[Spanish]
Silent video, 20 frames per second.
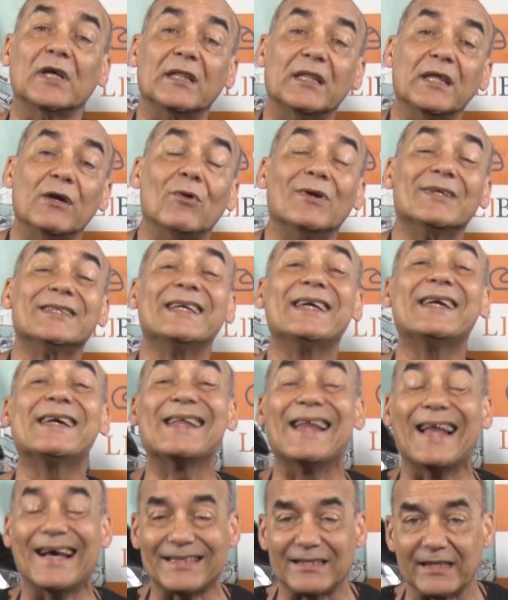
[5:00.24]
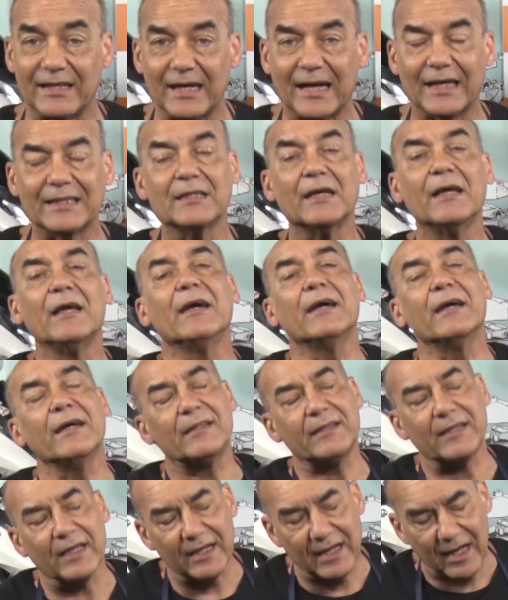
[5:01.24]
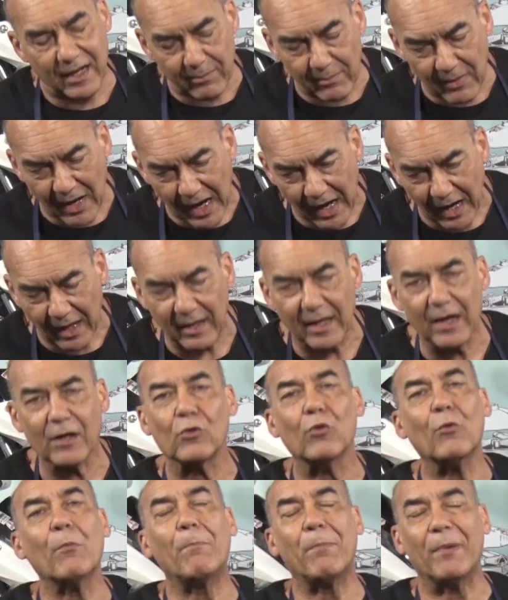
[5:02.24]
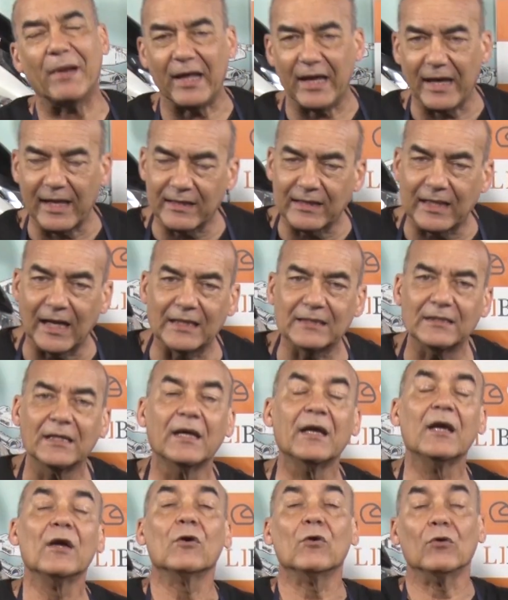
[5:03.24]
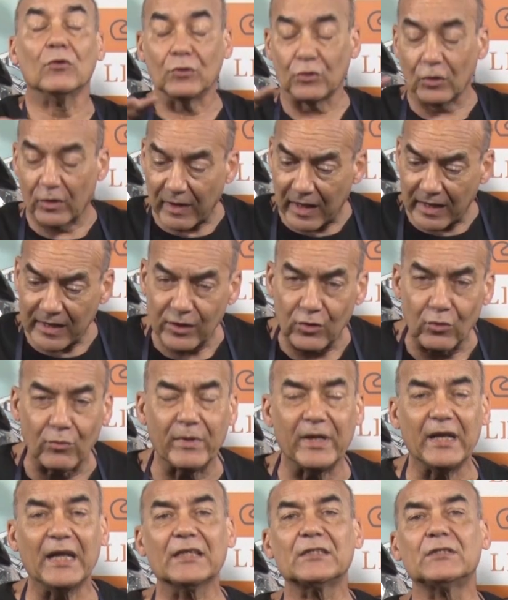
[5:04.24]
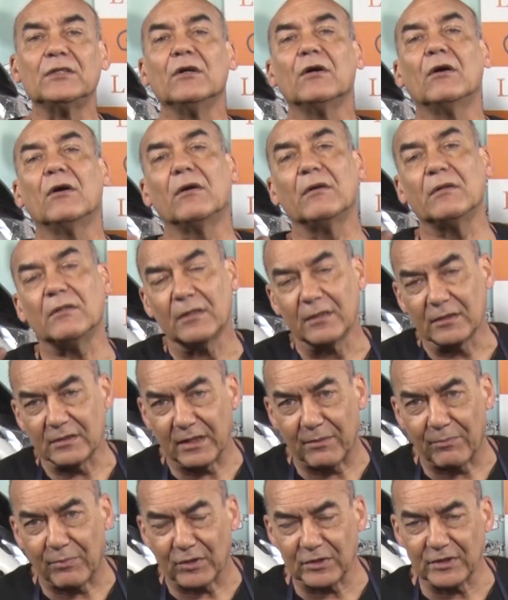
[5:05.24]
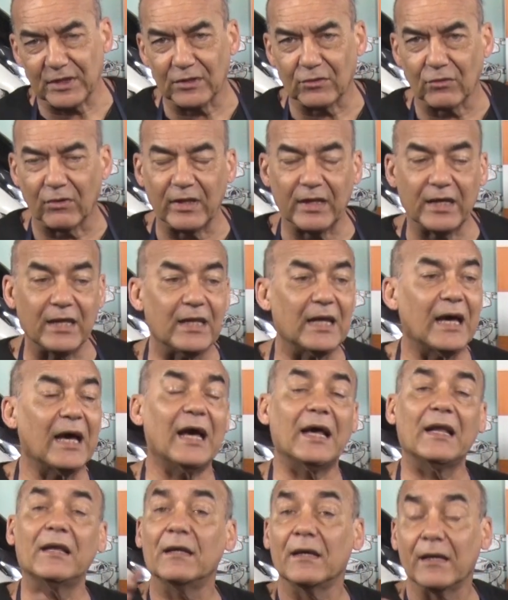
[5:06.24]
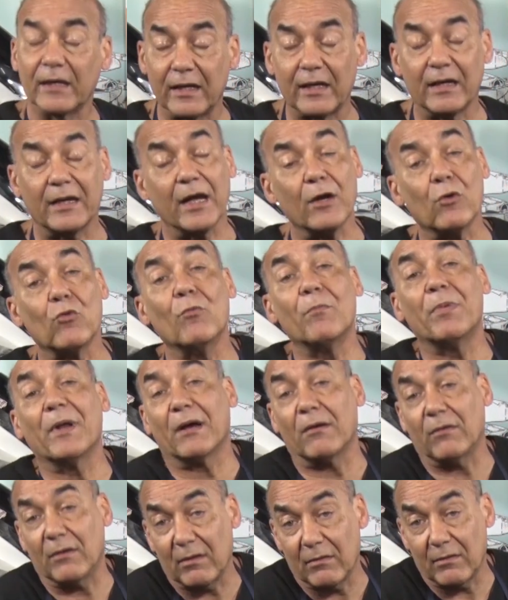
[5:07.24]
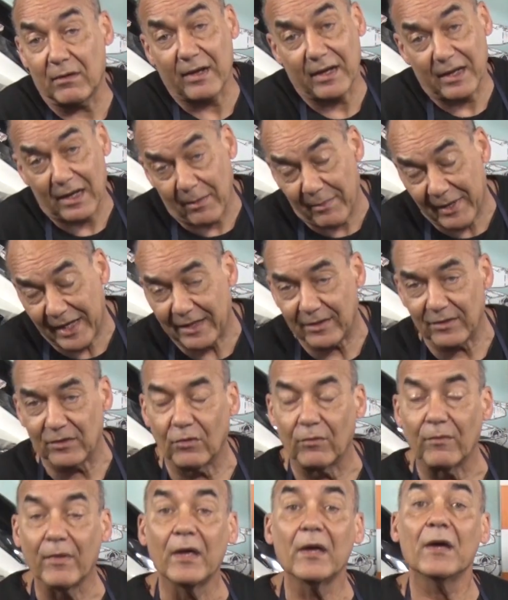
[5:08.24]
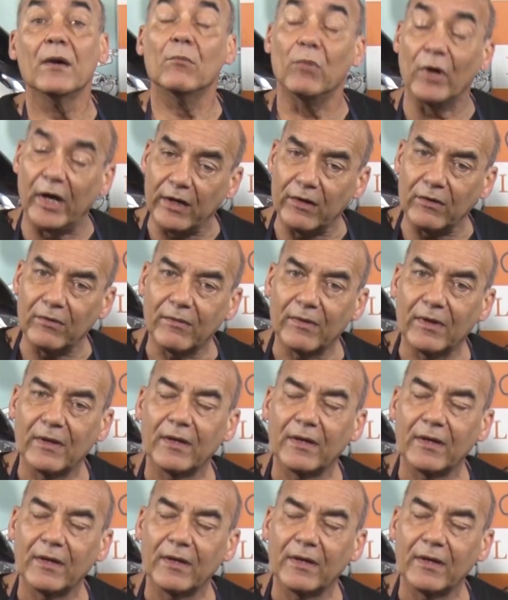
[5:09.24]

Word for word: antiguas y clásicas que estén armadas, completas, con toda la iluminación, 100% original, eh, que cumpla con el reglamento. Bueno,